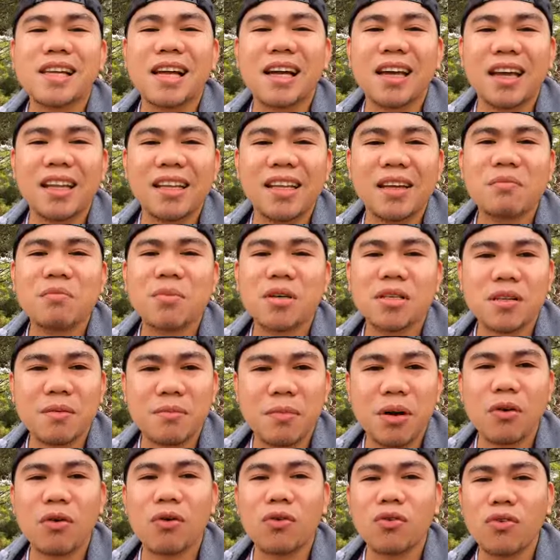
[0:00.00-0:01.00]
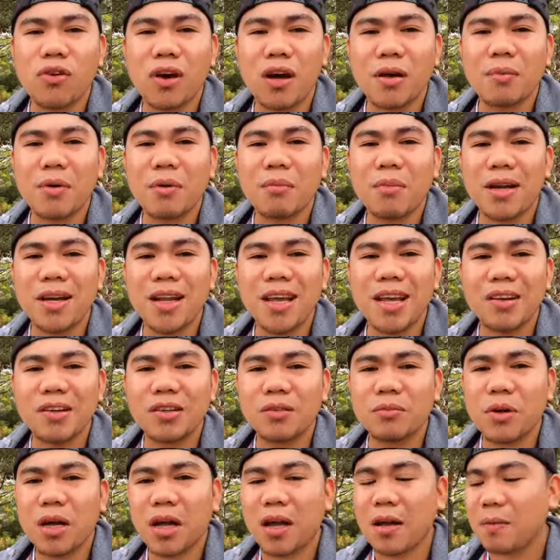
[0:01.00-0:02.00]
sasakyan yan basta marunong ka
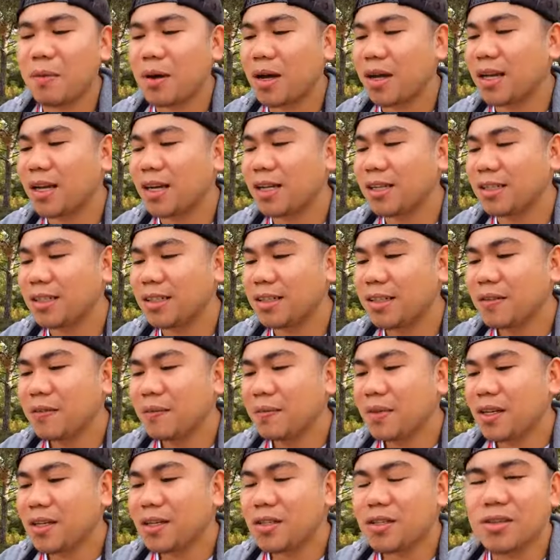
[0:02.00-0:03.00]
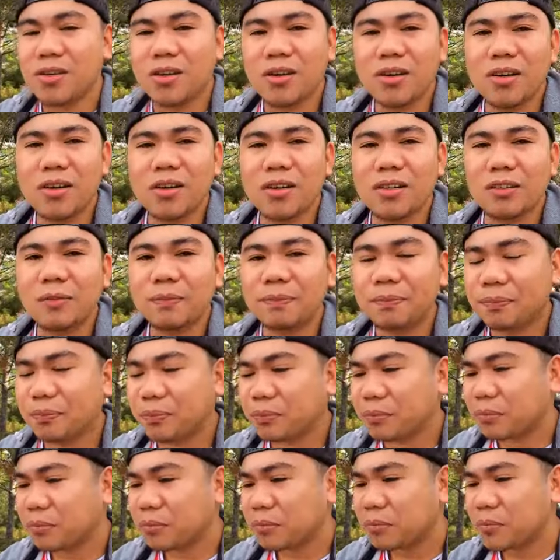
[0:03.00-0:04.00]
magmaneho mga kabayan. So,
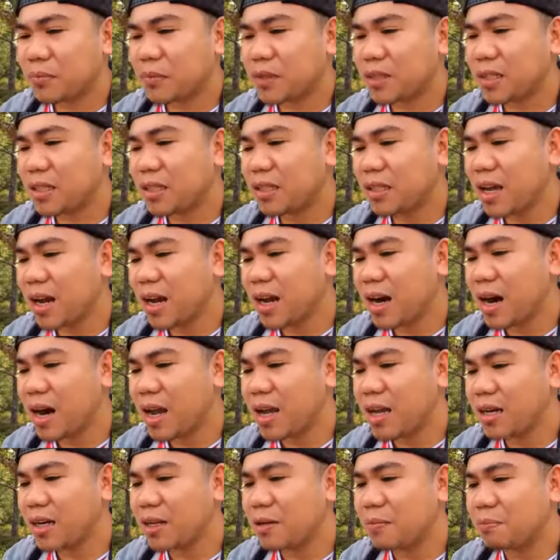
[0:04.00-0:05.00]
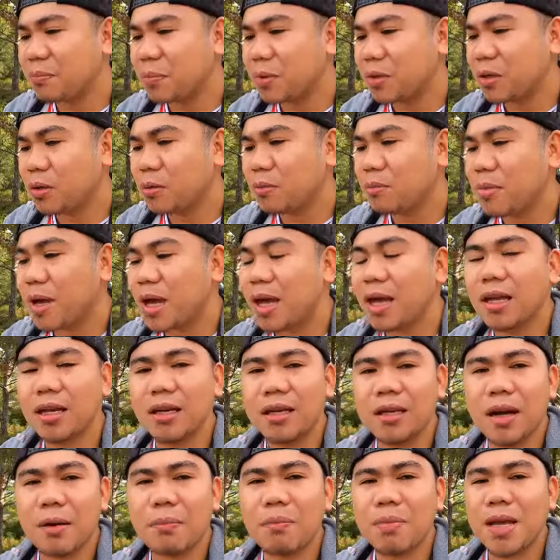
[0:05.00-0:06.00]
they are hiring po
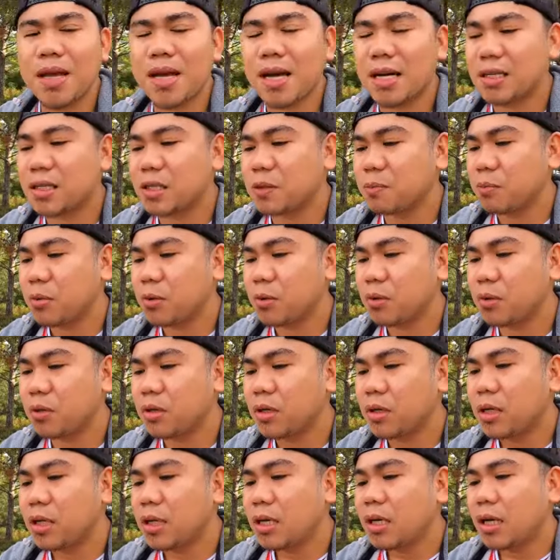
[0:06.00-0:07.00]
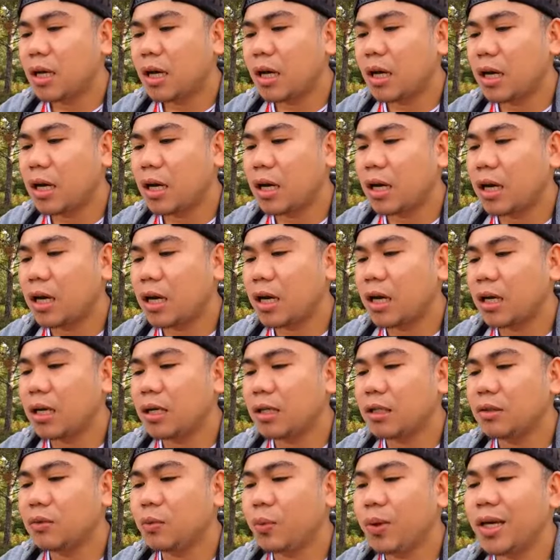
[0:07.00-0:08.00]
male applicants po
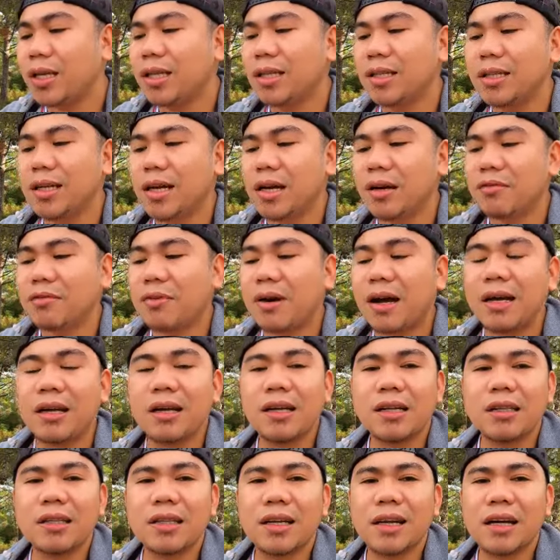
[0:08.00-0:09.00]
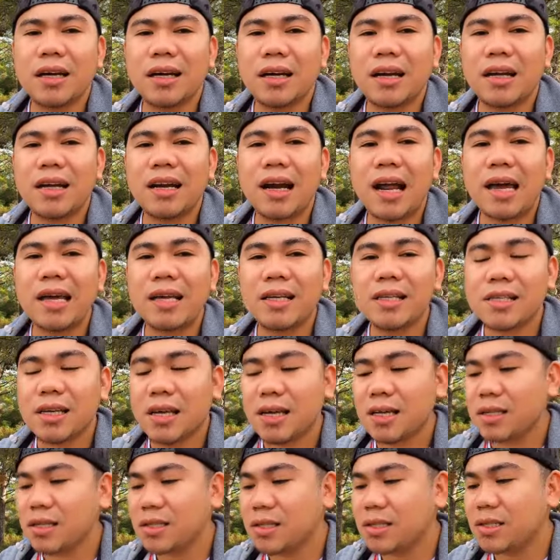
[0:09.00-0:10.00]
and with a valid uh,
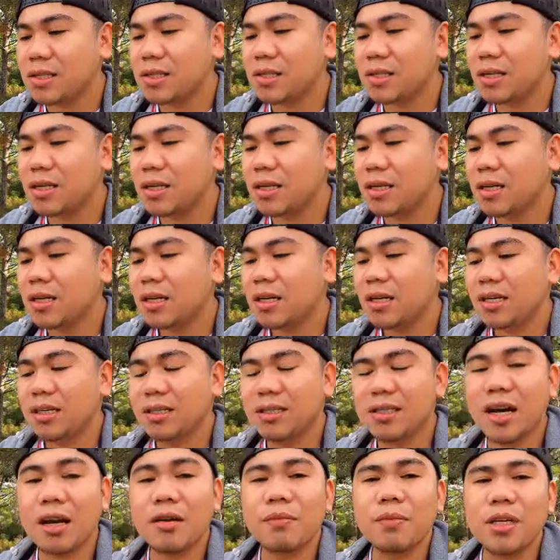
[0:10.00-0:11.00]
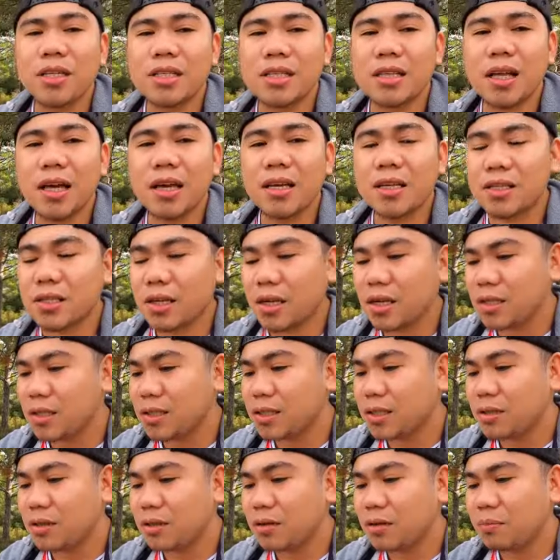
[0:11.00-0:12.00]
license driver's
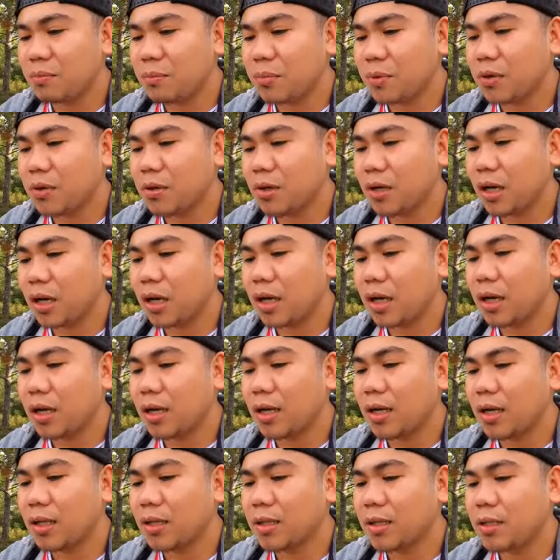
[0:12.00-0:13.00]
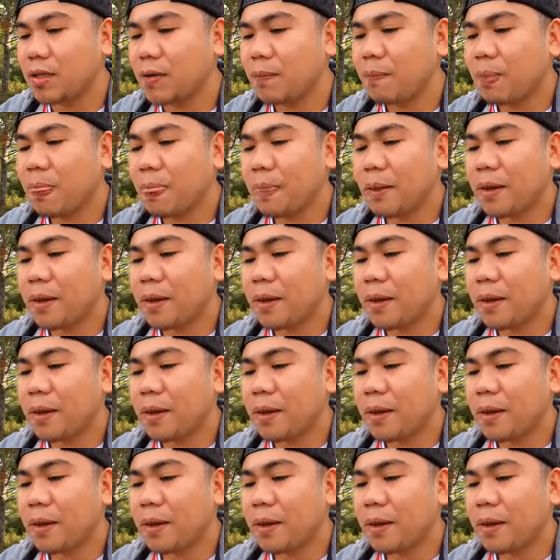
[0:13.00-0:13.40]
license yun po and